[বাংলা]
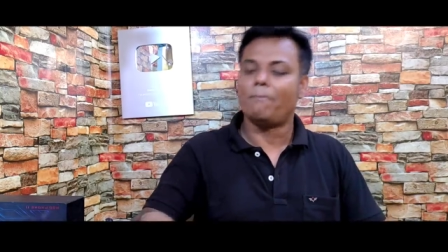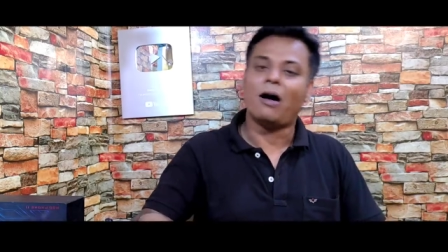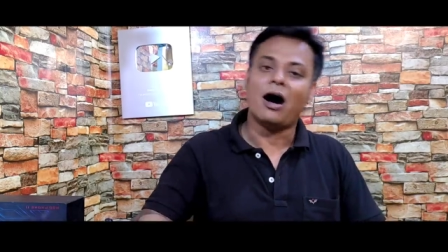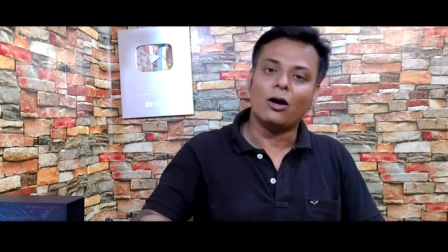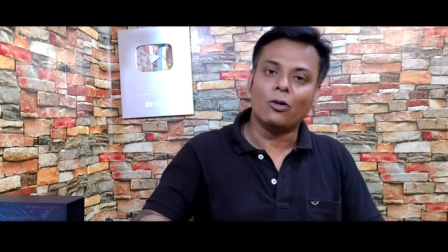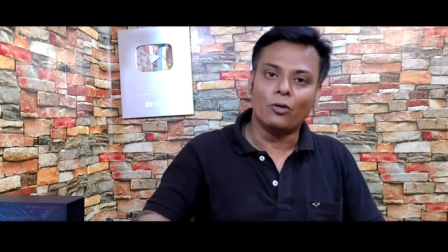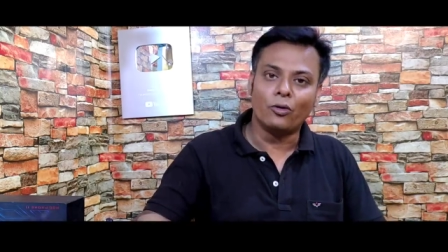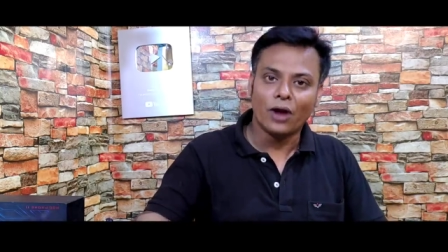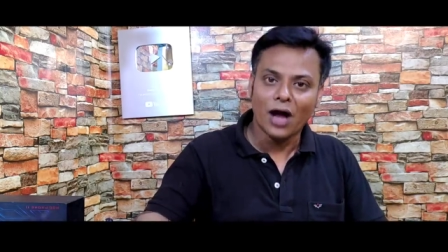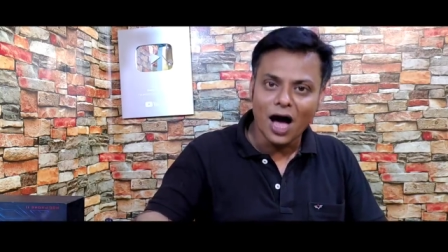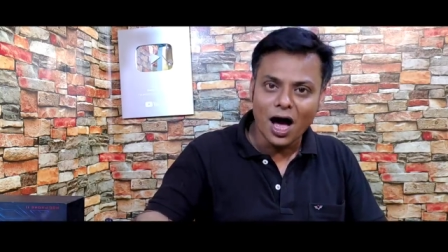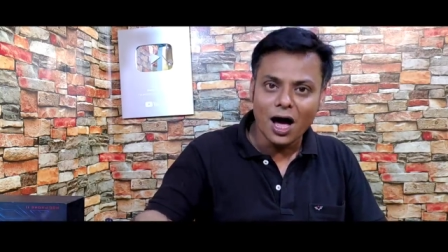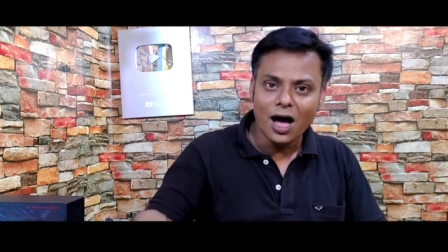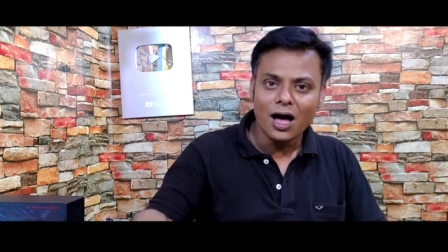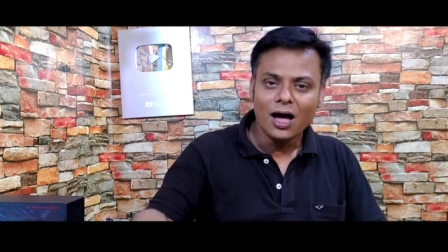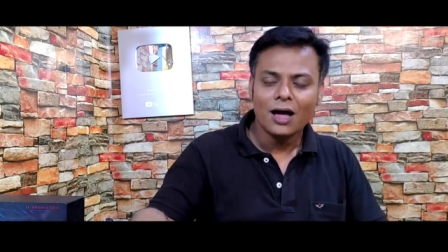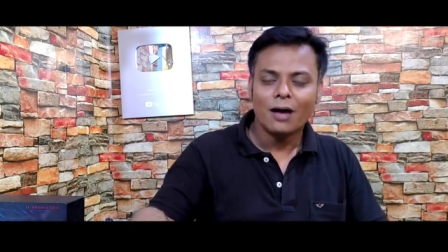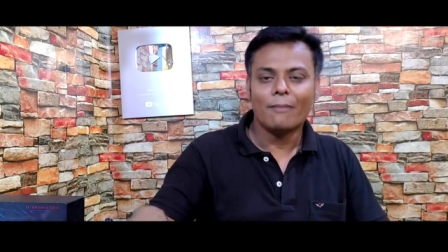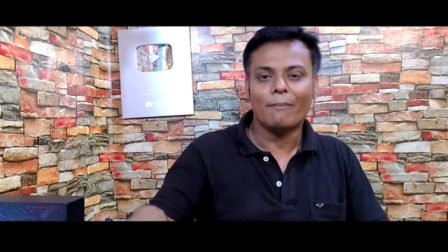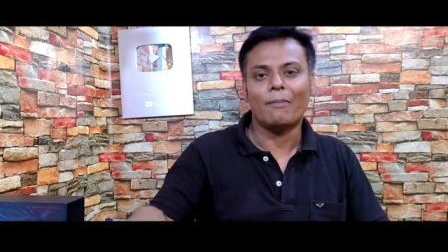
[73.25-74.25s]
ভালো না
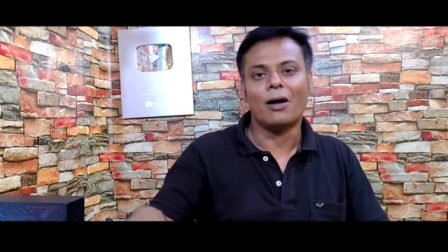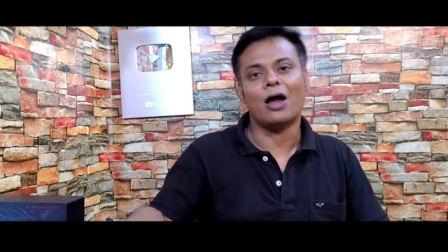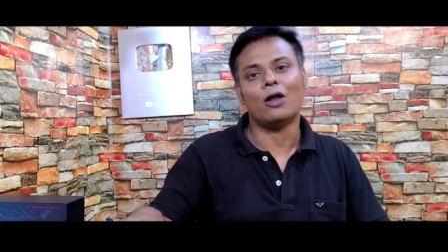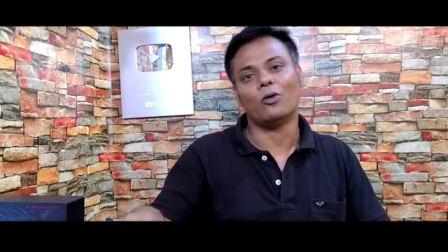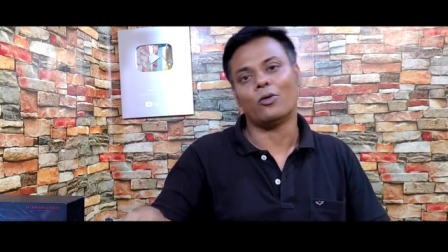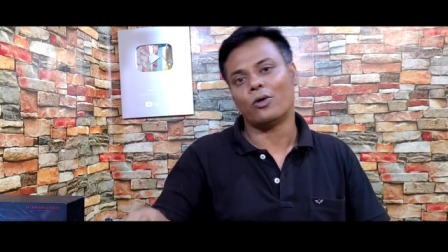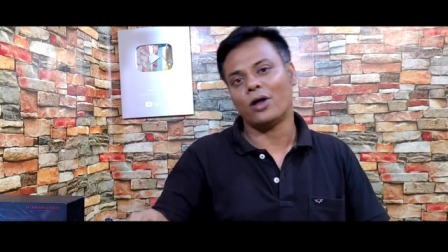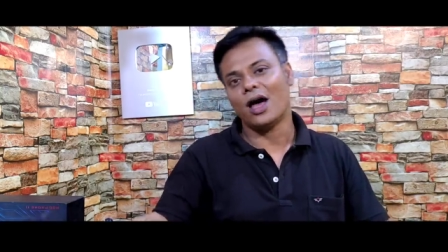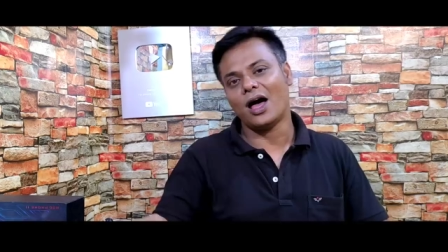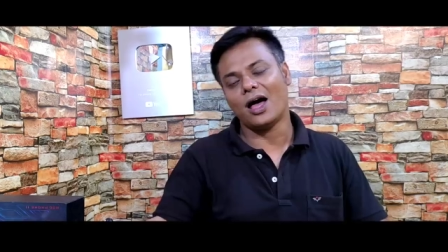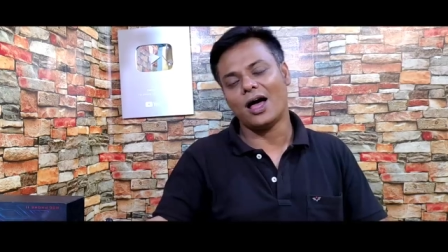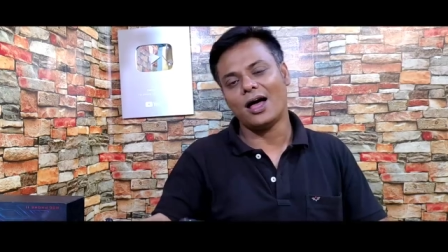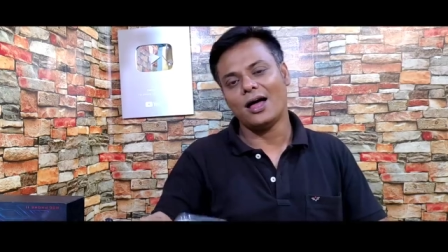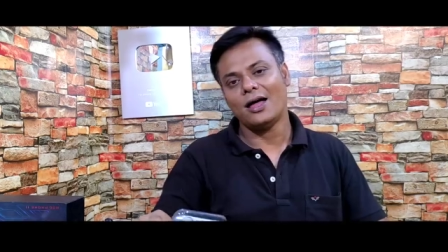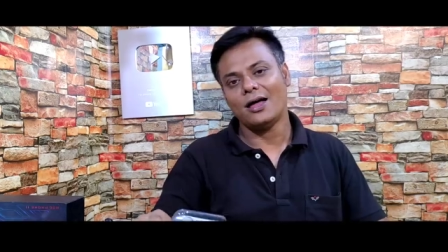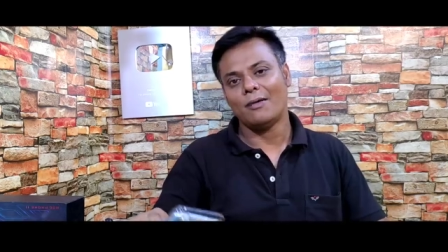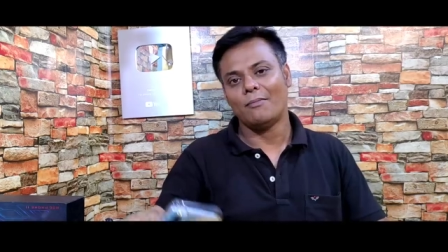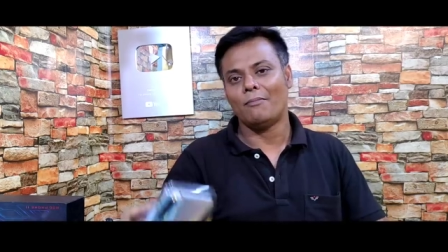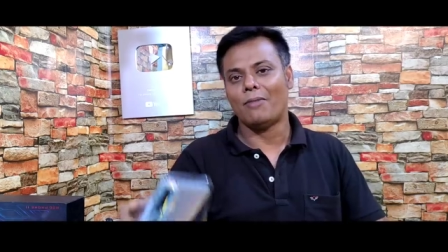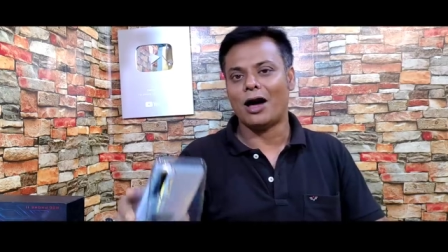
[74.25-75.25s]
ভালো না
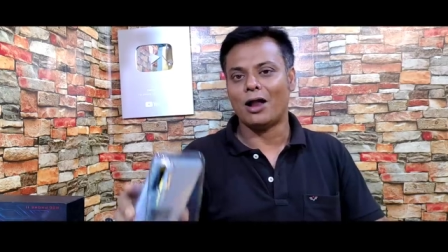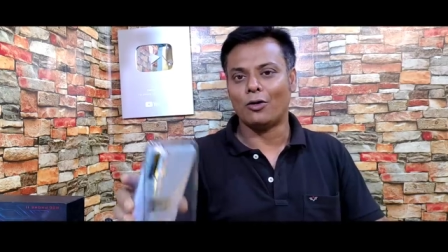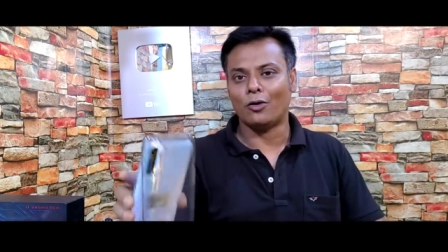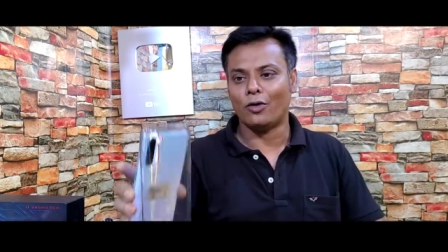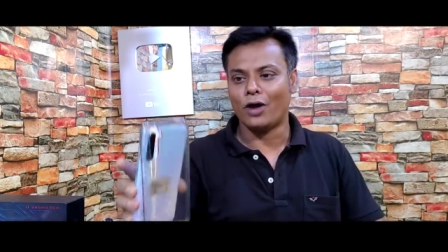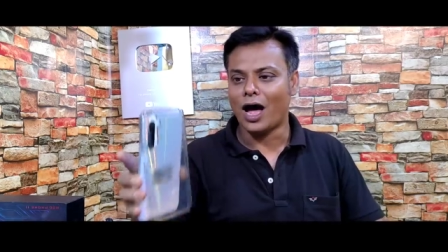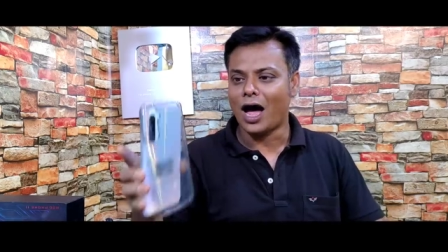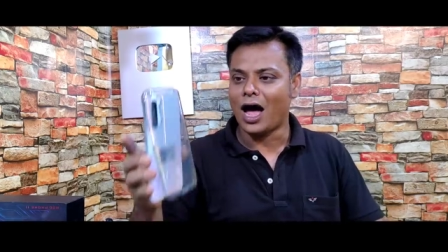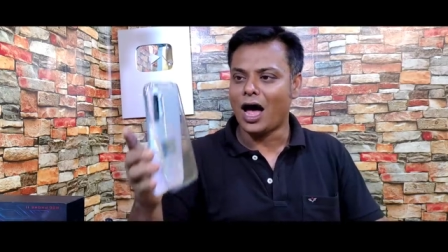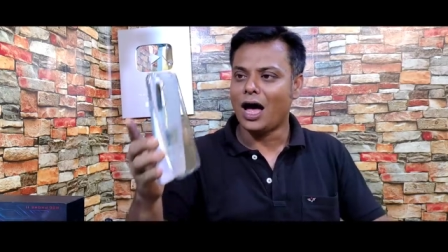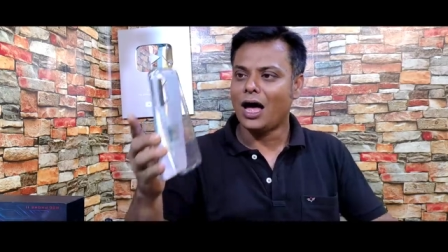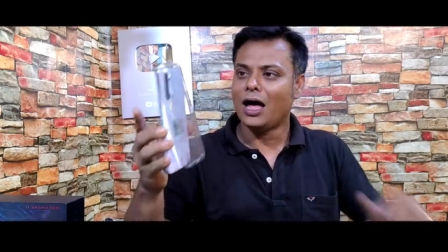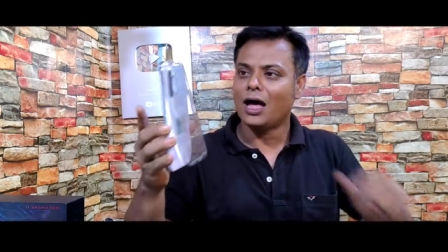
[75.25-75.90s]
ভালো না